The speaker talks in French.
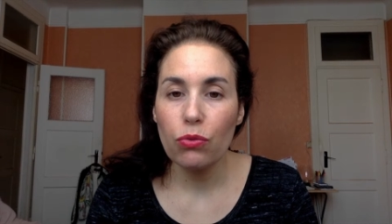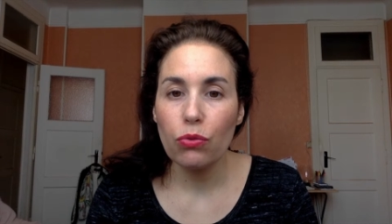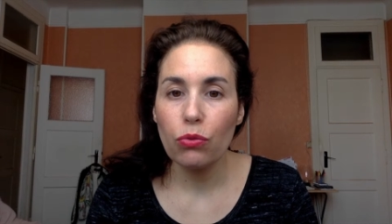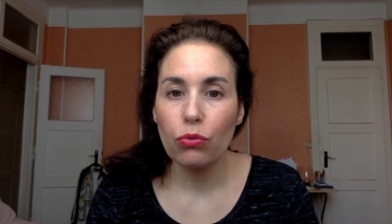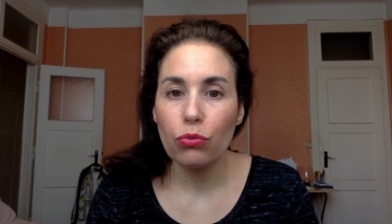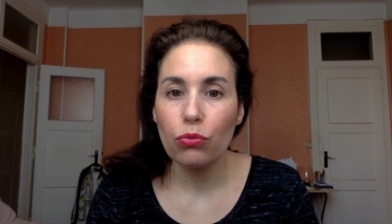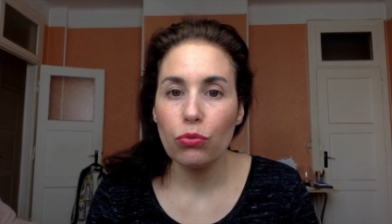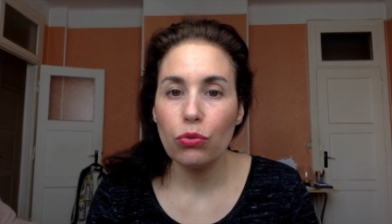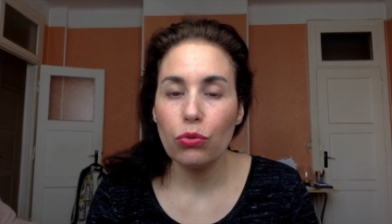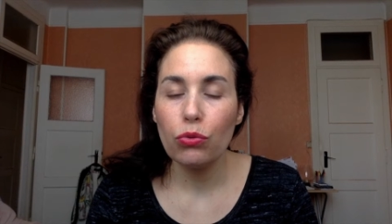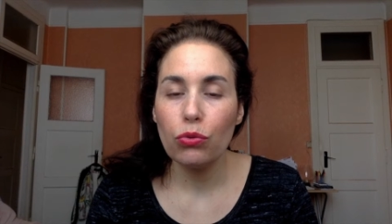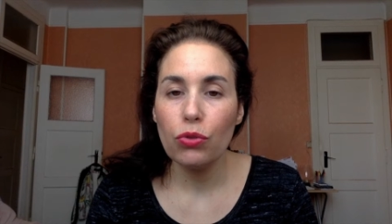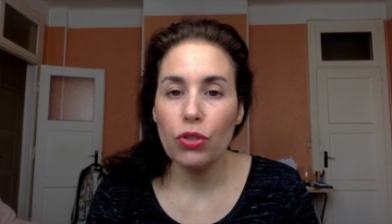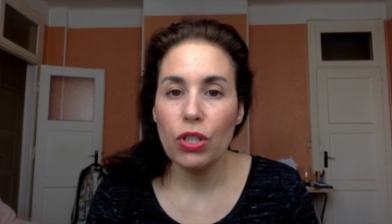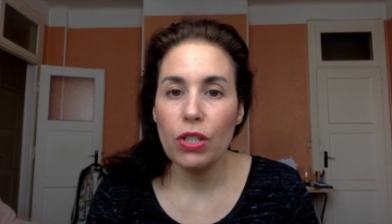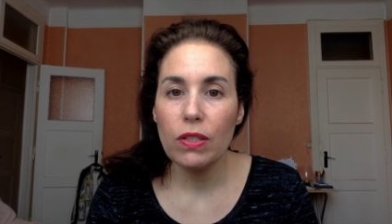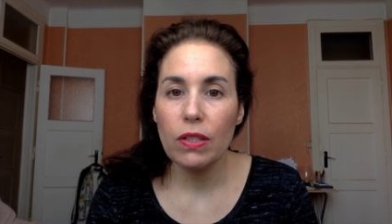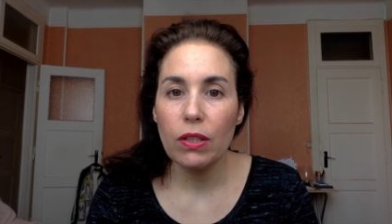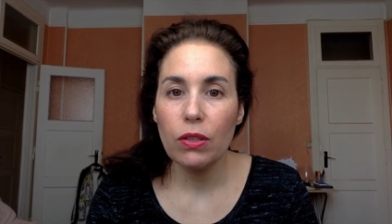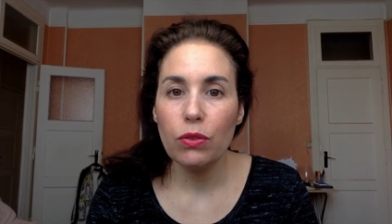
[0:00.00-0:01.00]
Donc du coup,
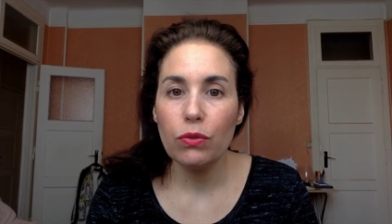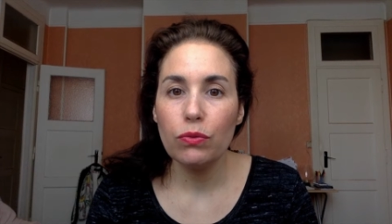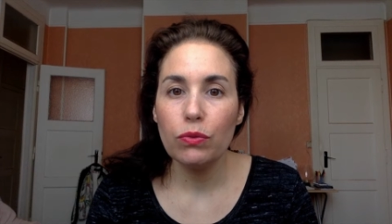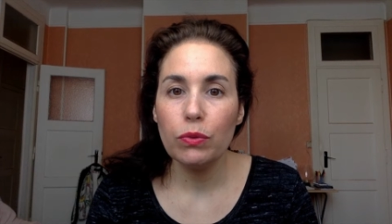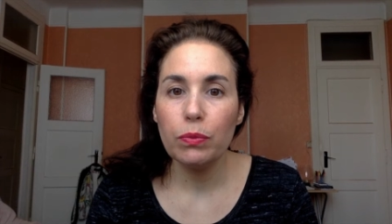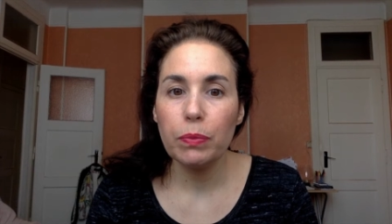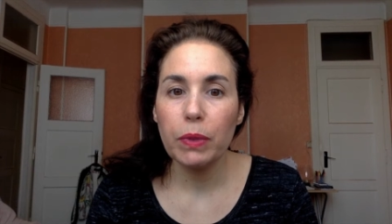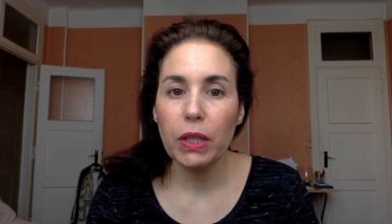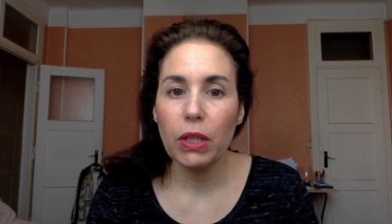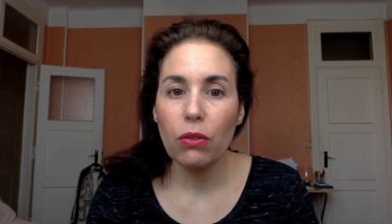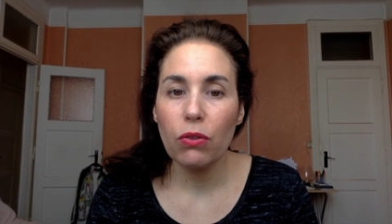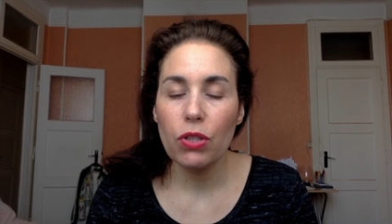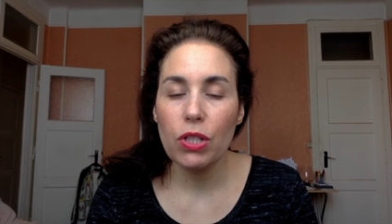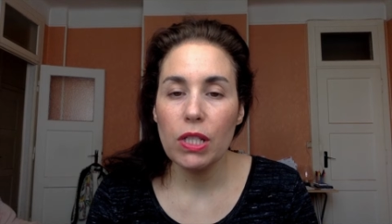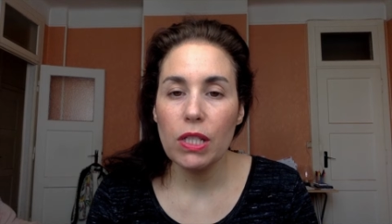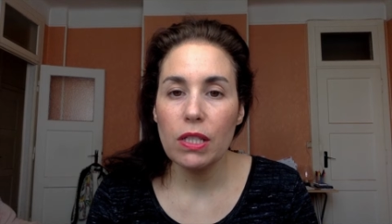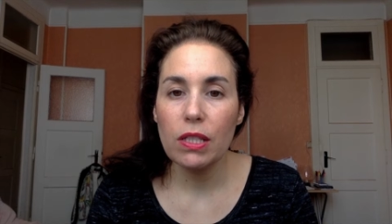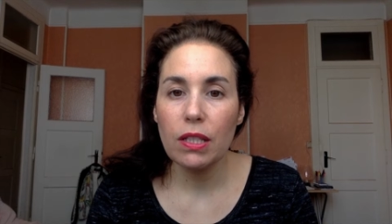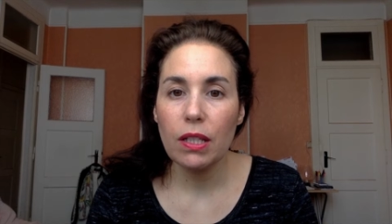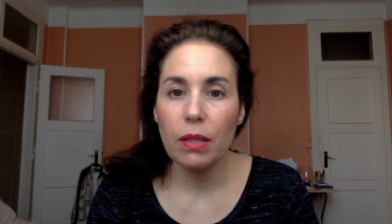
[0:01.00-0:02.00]
j'essaye de vous
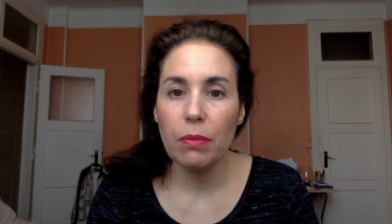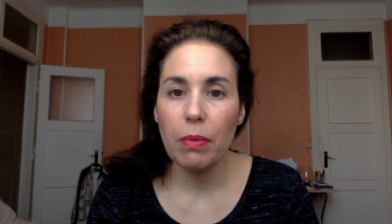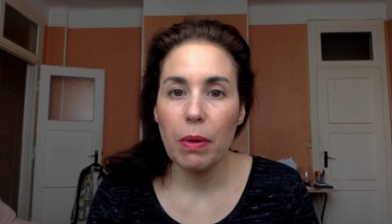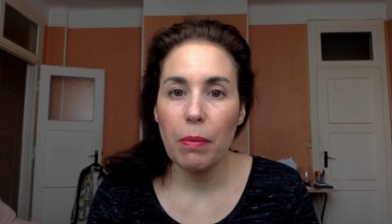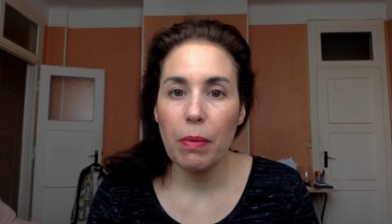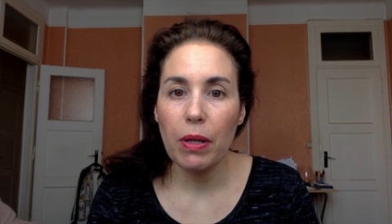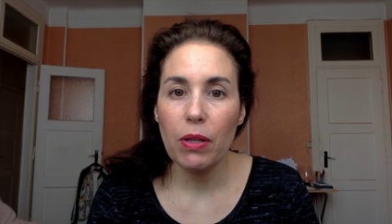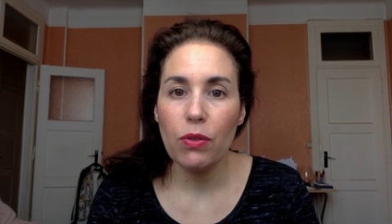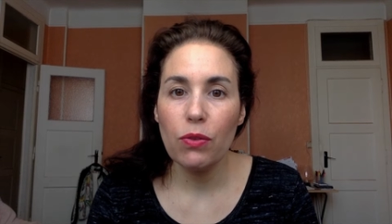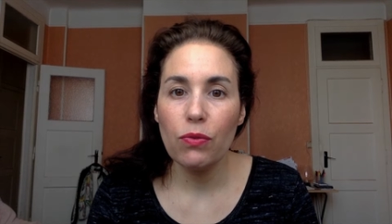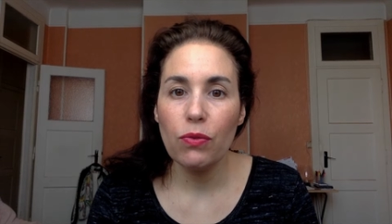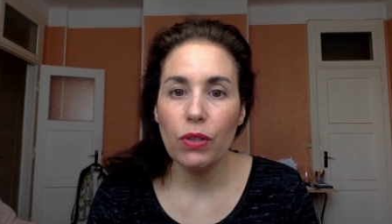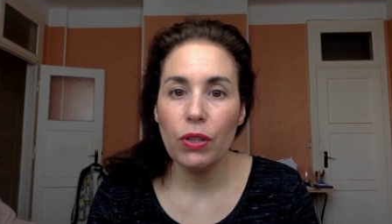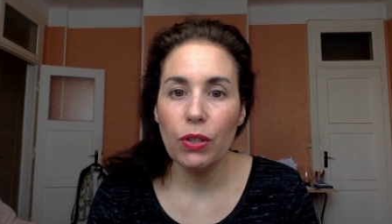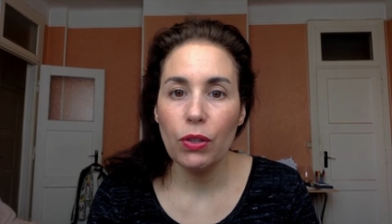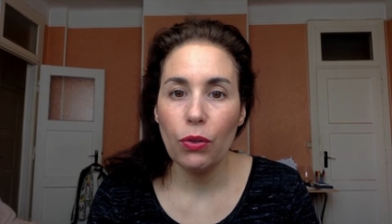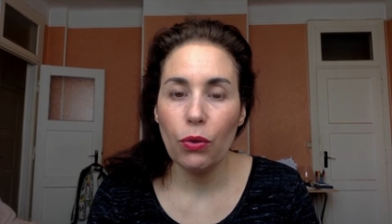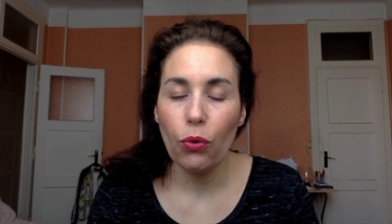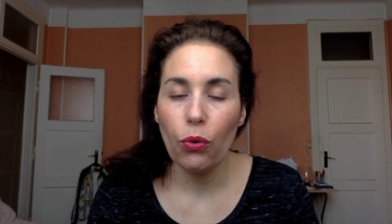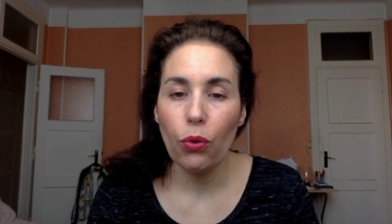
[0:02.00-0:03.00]
préenregistrer pas mal de
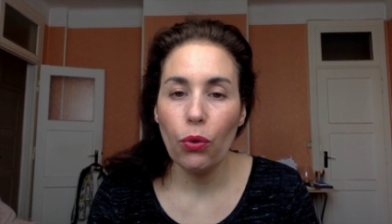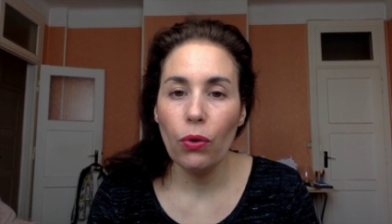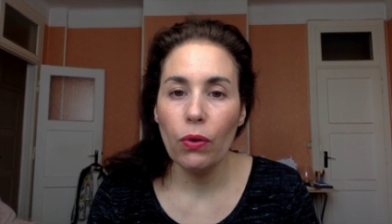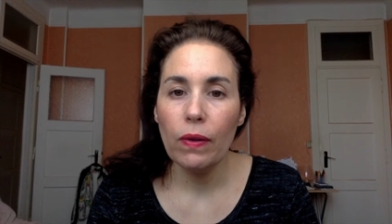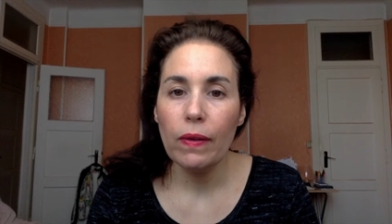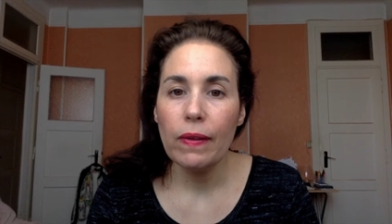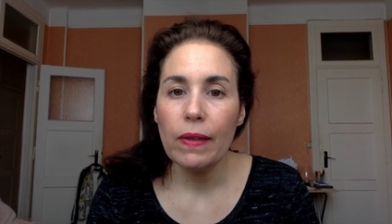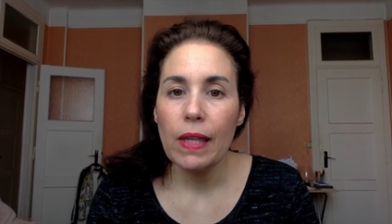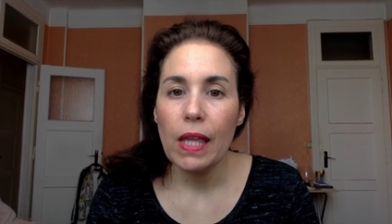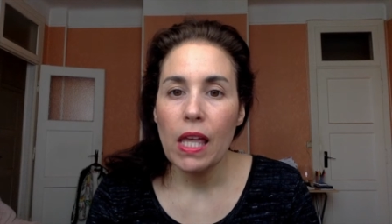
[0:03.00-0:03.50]
vidéos.